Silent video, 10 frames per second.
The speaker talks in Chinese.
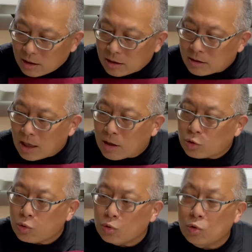在
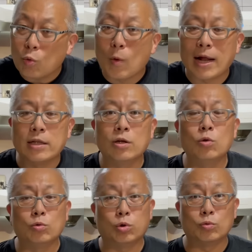出去玩的
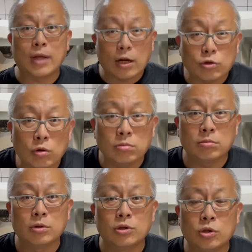路途当中。
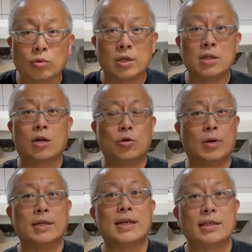就听到有
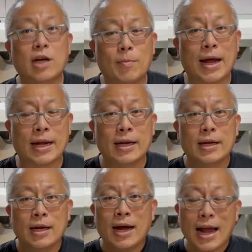人在叫卖，
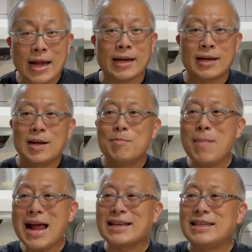嘿，
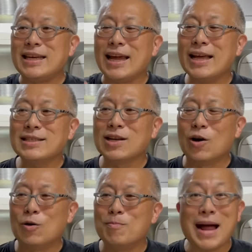卖茄子
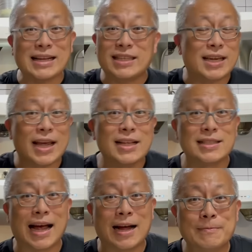哦，卖茄子
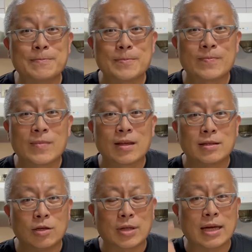啊！
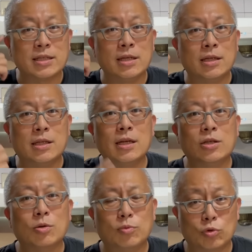结果他心里听了
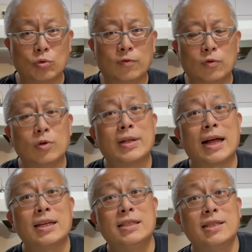就不舒服，因为
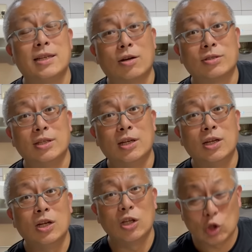他一只脚是
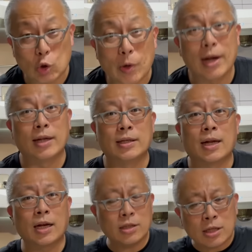瘸了的，
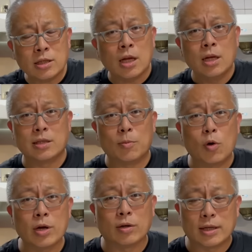他就听怎么
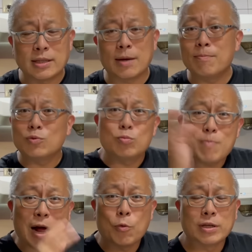会有人在
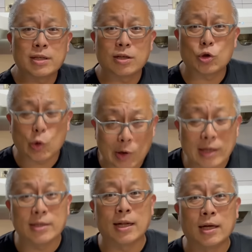骂我是个瘸
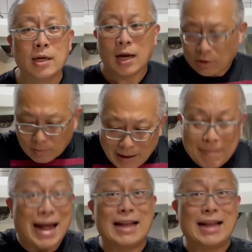子呢？他就把马